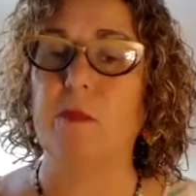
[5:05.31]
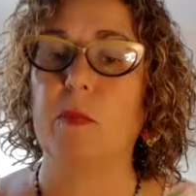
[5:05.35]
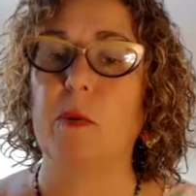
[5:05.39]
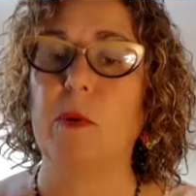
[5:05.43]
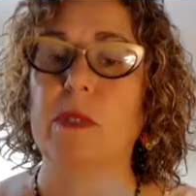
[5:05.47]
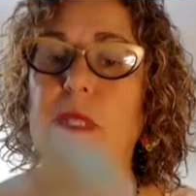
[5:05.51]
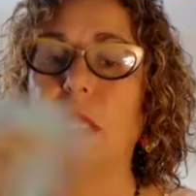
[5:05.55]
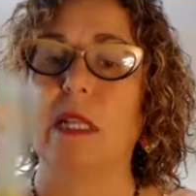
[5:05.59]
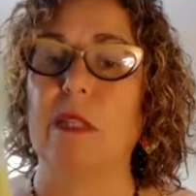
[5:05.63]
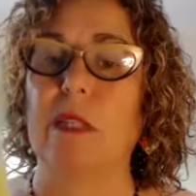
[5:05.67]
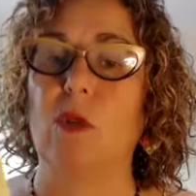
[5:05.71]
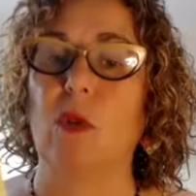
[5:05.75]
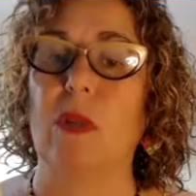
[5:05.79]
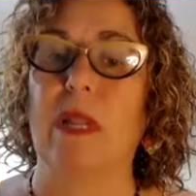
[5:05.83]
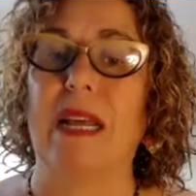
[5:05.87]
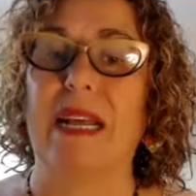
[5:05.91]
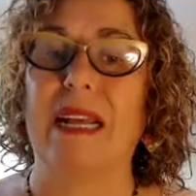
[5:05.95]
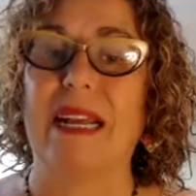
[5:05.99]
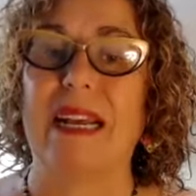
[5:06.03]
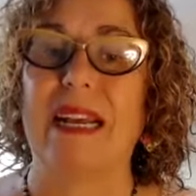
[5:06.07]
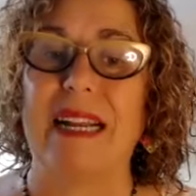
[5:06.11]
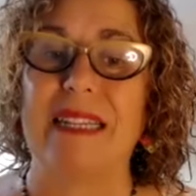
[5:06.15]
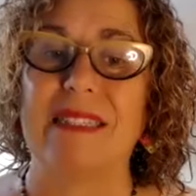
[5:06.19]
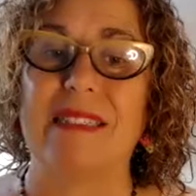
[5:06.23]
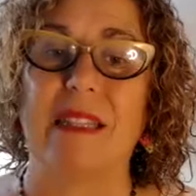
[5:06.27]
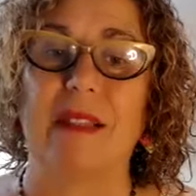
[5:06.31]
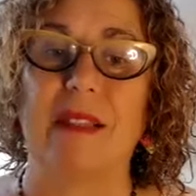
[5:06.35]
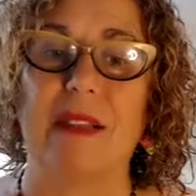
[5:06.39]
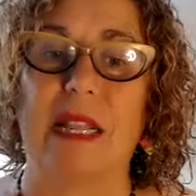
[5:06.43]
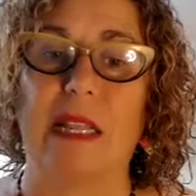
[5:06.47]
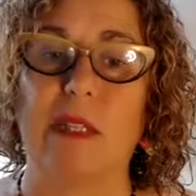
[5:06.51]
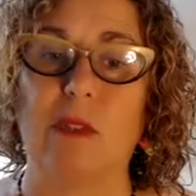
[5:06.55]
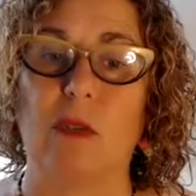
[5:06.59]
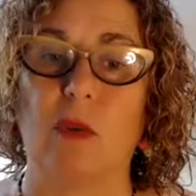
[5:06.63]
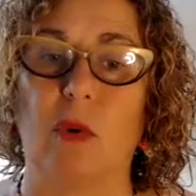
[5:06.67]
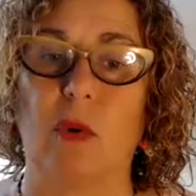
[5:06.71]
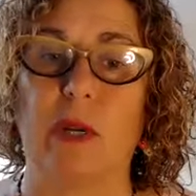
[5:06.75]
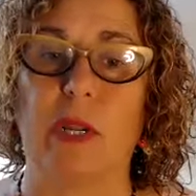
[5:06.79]
Por tanto, la carta de
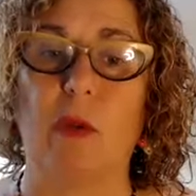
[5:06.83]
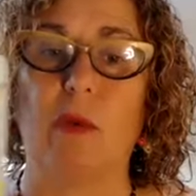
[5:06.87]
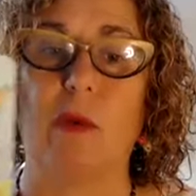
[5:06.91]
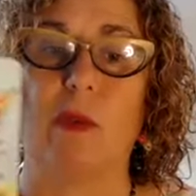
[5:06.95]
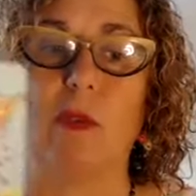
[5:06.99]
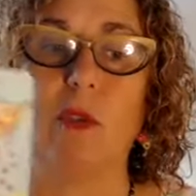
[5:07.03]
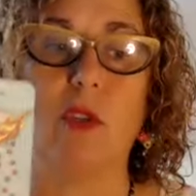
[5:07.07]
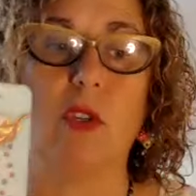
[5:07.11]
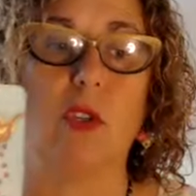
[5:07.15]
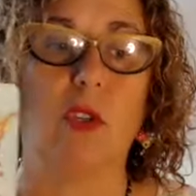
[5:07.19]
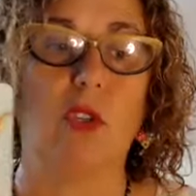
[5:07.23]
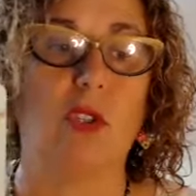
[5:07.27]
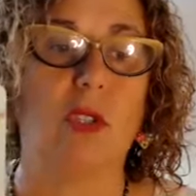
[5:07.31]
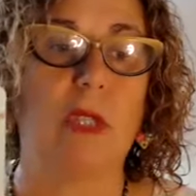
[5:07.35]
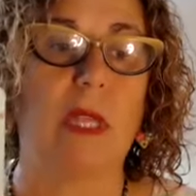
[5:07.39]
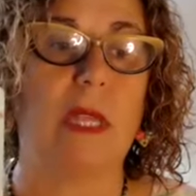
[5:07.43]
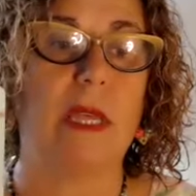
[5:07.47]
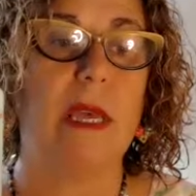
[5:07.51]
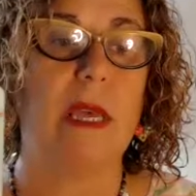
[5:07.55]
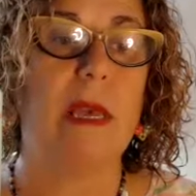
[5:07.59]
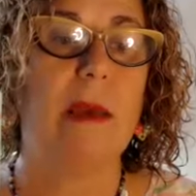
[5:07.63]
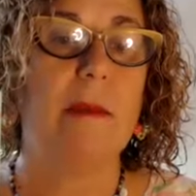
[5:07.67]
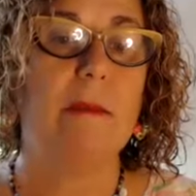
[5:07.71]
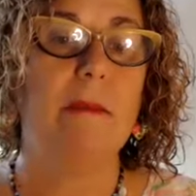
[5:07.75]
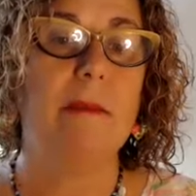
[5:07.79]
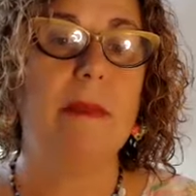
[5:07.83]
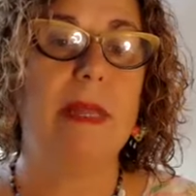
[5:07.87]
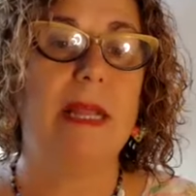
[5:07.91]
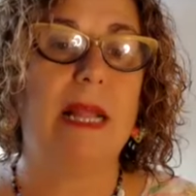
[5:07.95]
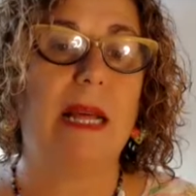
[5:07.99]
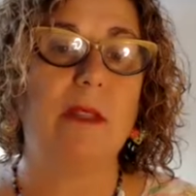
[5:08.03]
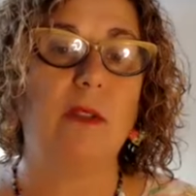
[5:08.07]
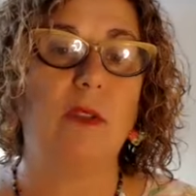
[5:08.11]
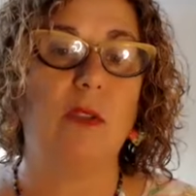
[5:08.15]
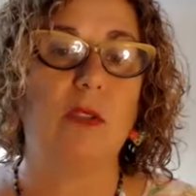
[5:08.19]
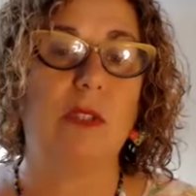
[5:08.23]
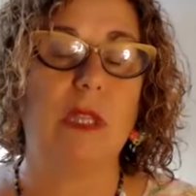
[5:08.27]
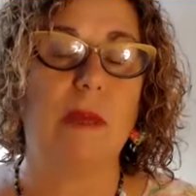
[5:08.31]
la torre, cuando yo esté
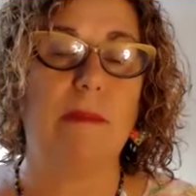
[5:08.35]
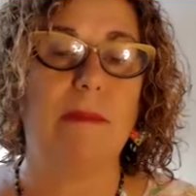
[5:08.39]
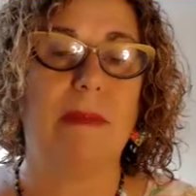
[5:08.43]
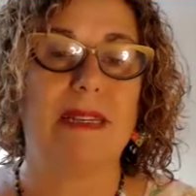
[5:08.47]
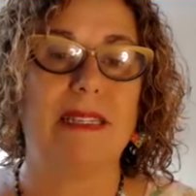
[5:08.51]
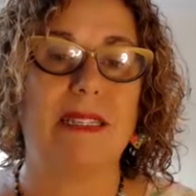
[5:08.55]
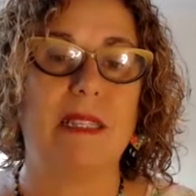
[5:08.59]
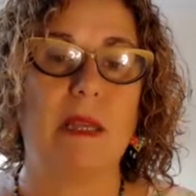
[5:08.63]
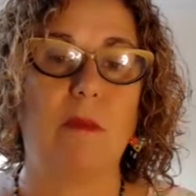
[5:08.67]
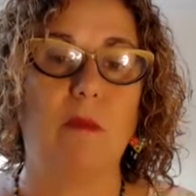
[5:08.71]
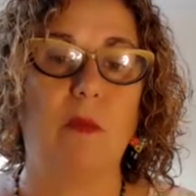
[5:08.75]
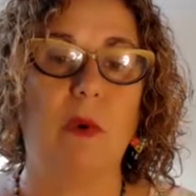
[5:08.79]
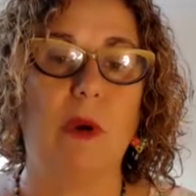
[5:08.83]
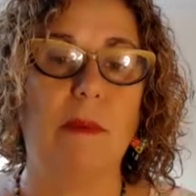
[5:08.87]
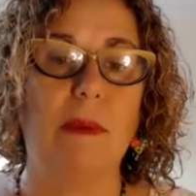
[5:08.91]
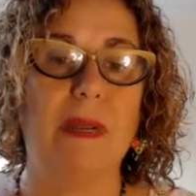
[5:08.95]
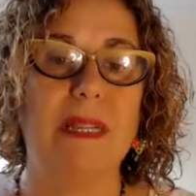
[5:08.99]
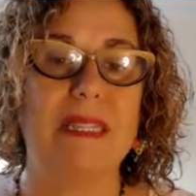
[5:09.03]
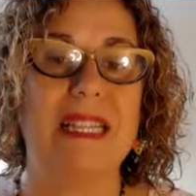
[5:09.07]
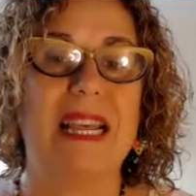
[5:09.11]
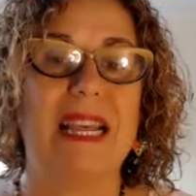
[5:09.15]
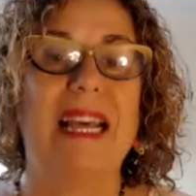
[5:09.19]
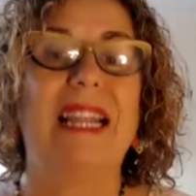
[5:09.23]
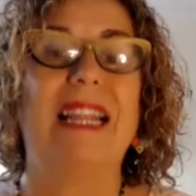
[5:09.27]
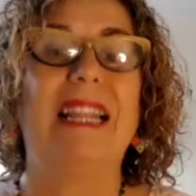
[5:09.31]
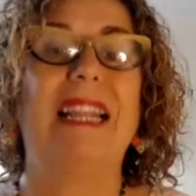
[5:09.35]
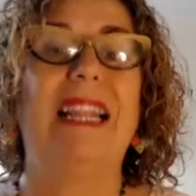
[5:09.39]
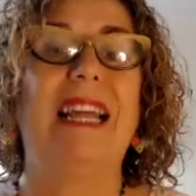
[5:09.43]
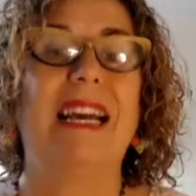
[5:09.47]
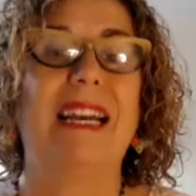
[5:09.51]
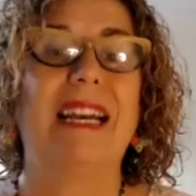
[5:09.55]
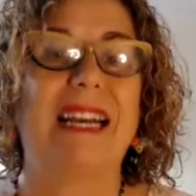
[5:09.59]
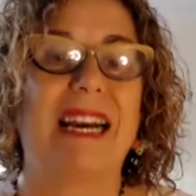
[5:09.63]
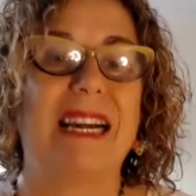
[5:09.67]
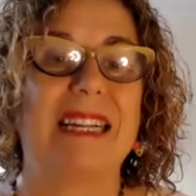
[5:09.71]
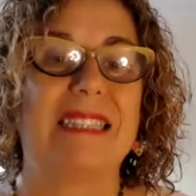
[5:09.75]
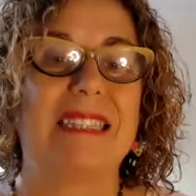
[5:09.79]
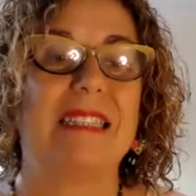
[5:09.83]
mirando temas de inmuebles,
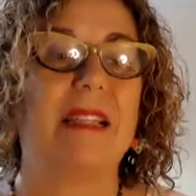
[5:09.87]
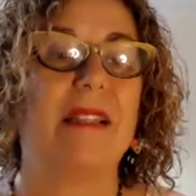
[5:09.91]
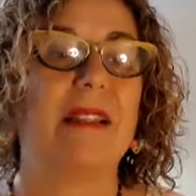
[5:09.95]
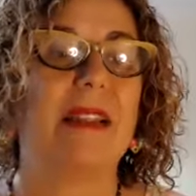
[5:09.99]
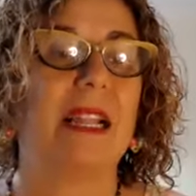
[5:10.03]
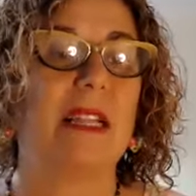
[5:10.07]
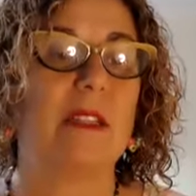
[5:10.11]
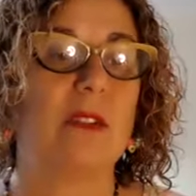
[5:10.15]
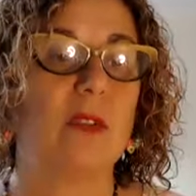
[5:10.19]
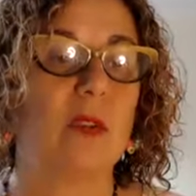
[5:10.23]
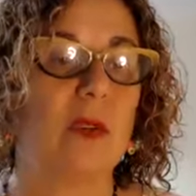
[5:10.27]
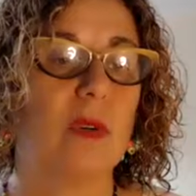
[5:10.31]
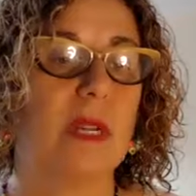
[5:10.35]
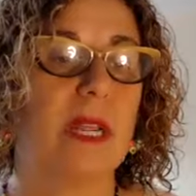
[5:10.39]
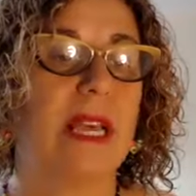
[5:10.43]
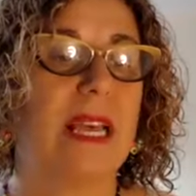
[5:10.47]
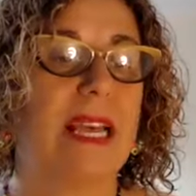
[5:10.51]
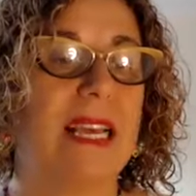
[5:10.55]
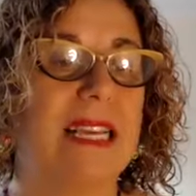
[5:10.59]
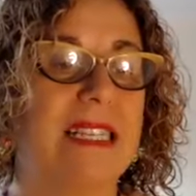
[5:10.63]
la carta de la torre